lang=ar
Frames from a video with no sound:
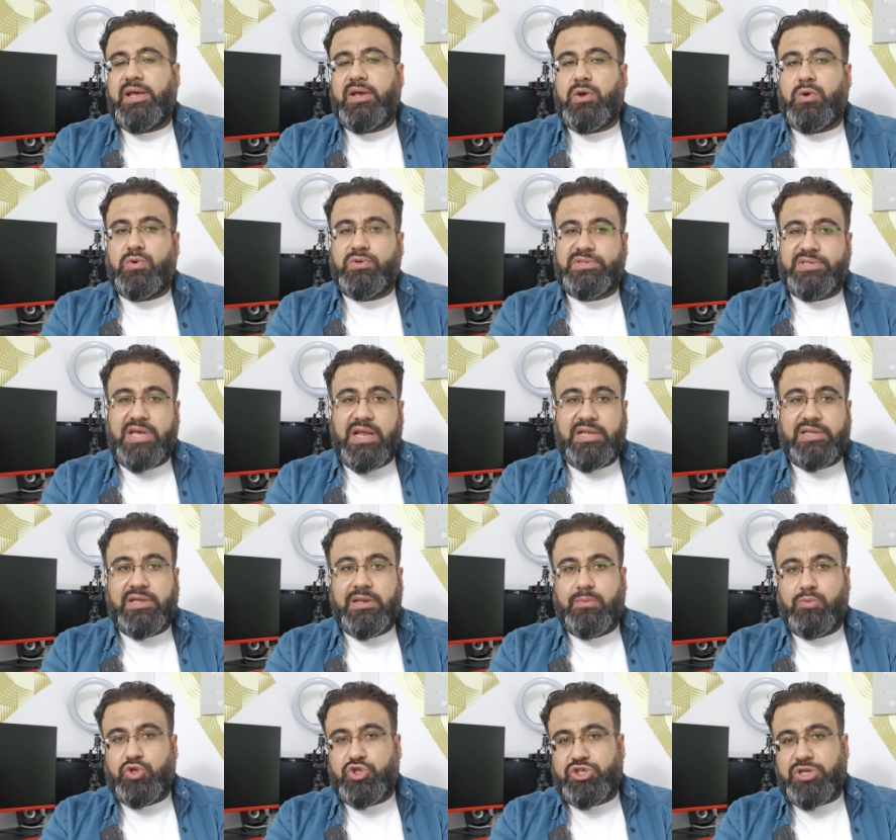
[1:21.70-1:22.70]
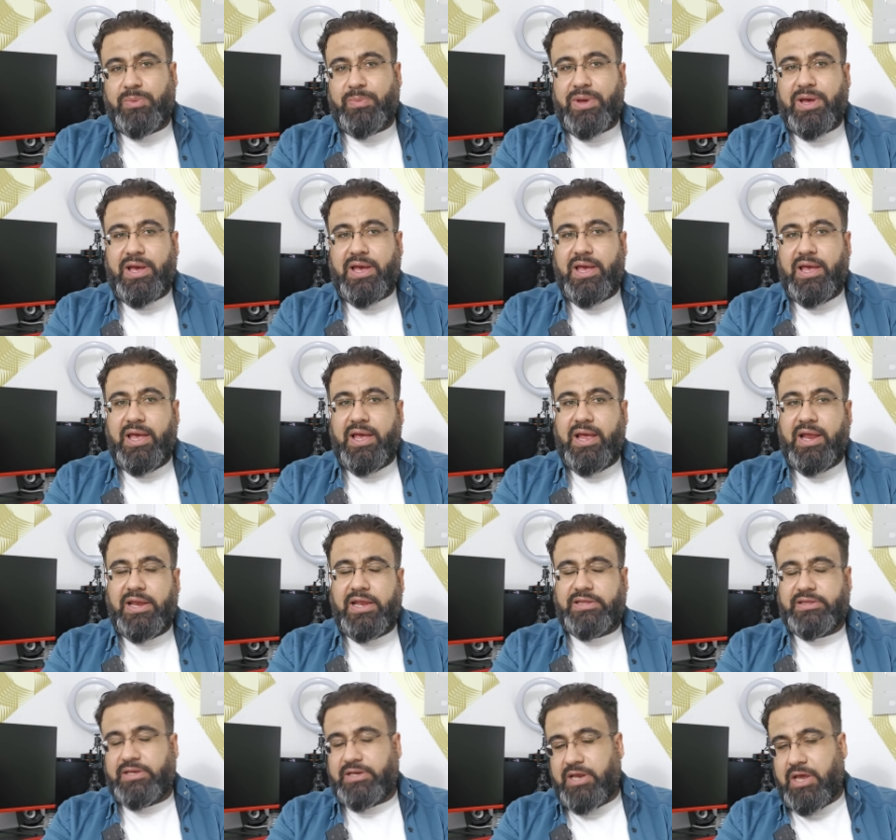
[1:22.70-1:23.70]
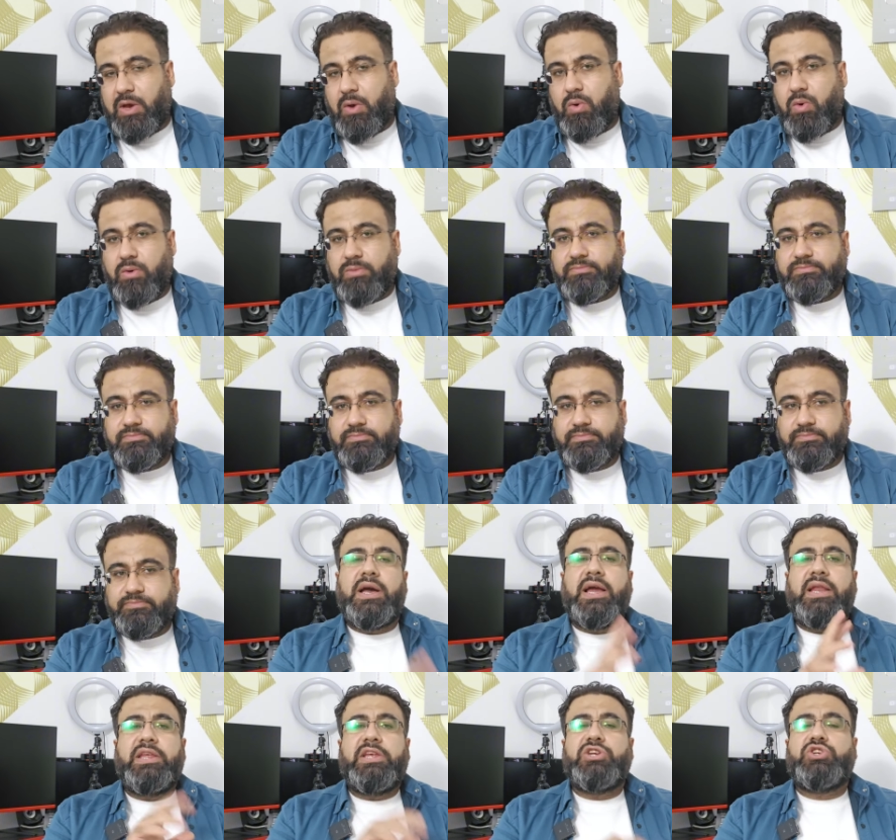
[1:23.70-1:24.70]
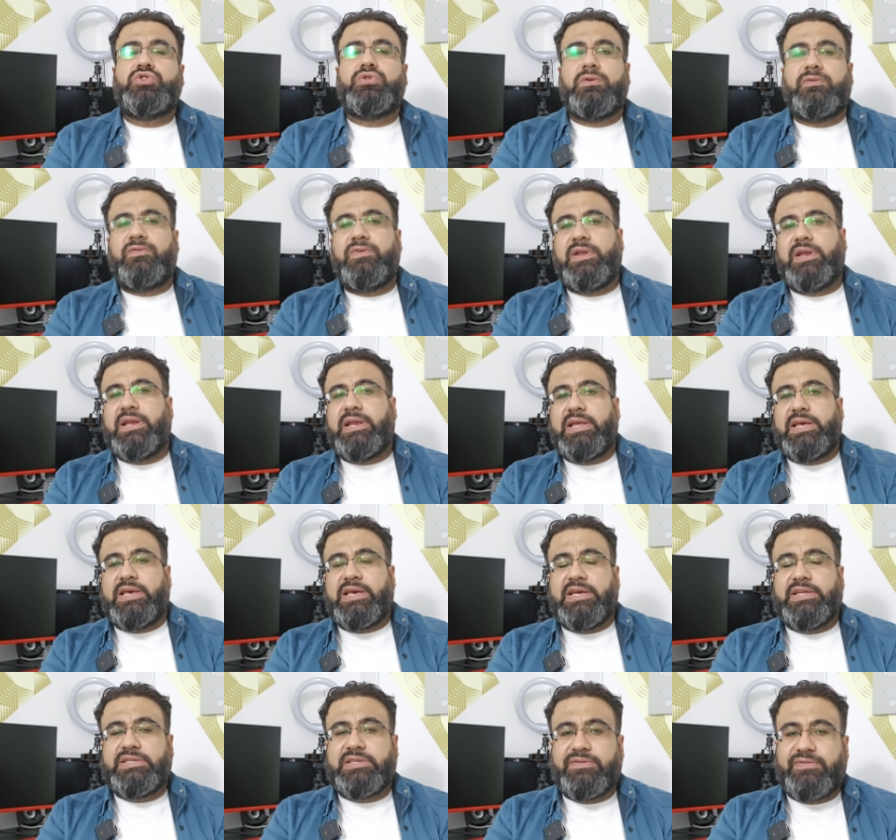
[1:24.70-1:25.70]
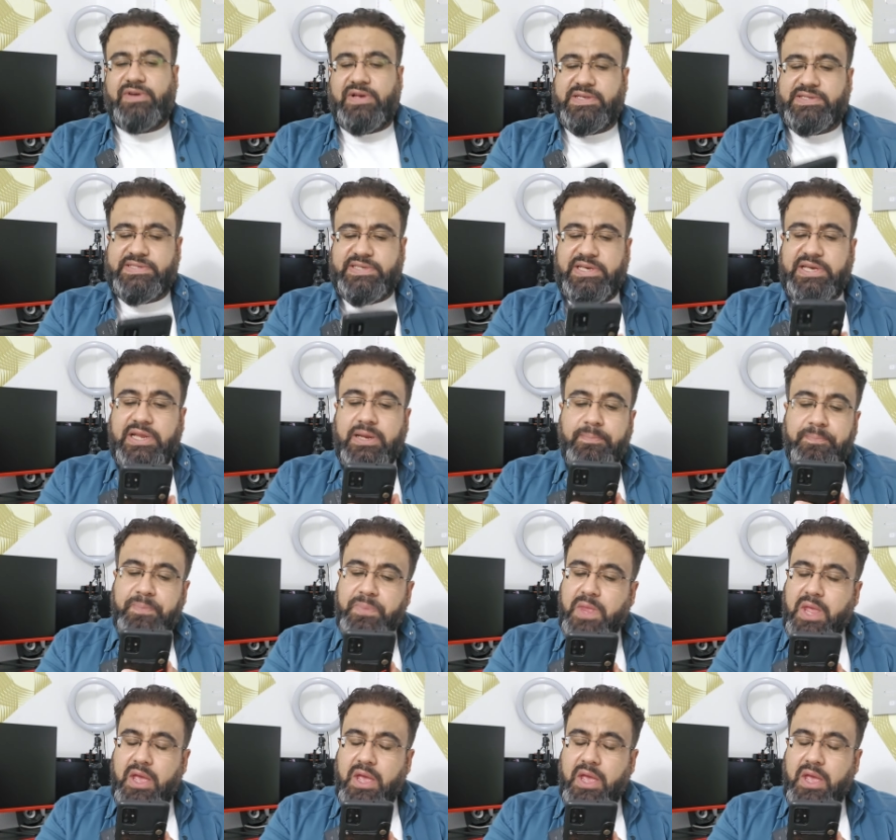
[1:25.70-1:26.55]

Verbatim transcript: حسالة المجتمع نتنياهو خلينا نشوف التفاصيل